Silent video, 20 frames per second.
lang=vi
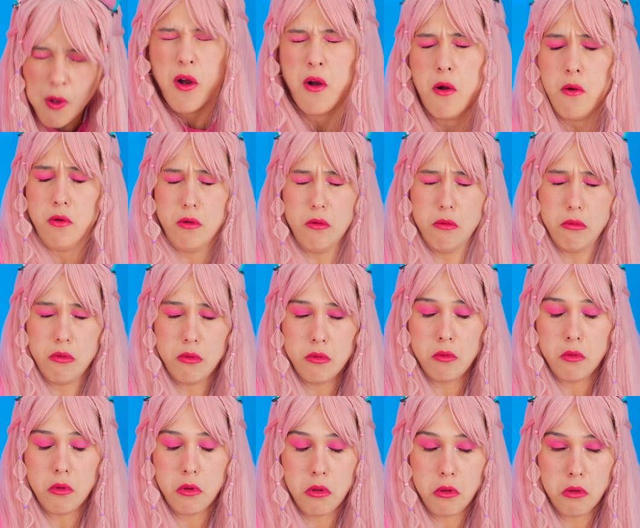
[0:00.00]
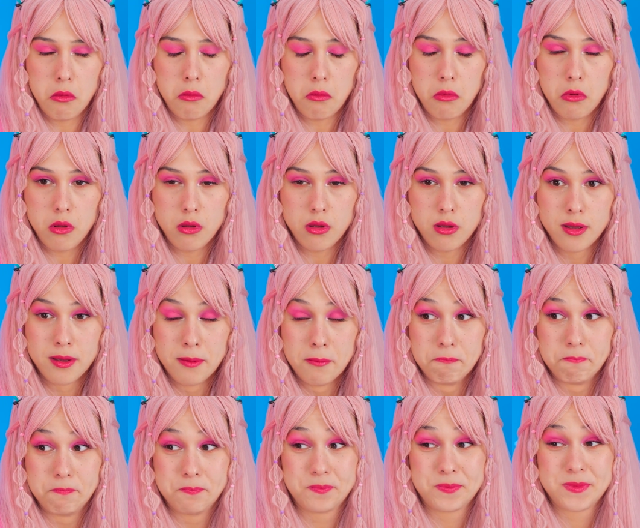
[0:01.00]
Oh.
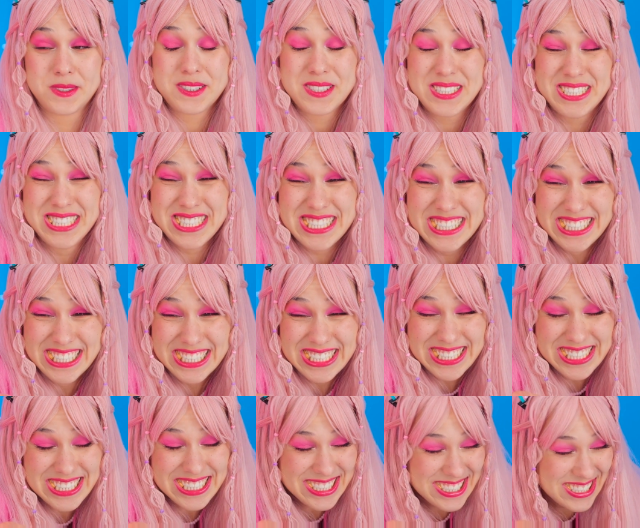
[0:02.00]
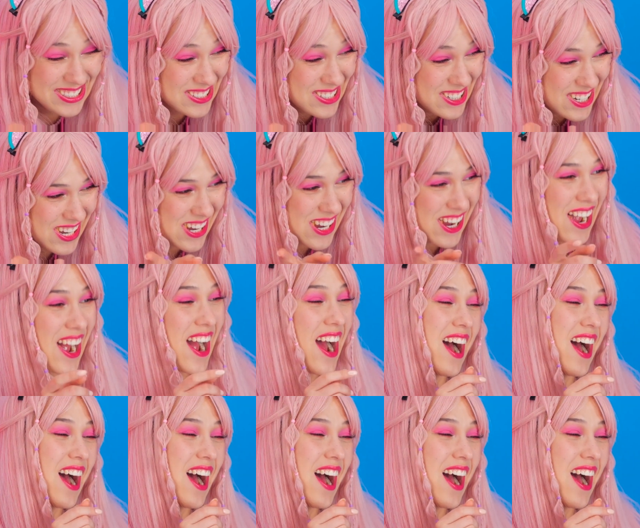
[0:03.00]
Wow, ôi trời ơi Ava,